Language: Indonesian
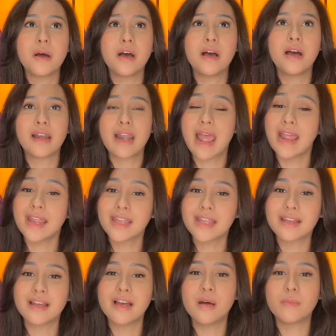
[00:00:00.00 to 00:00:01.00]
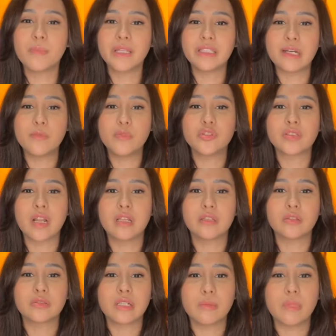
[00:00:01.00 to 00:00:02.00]
uh, naik ke
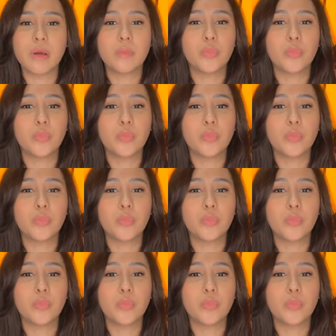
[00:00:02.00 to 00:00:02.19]
4150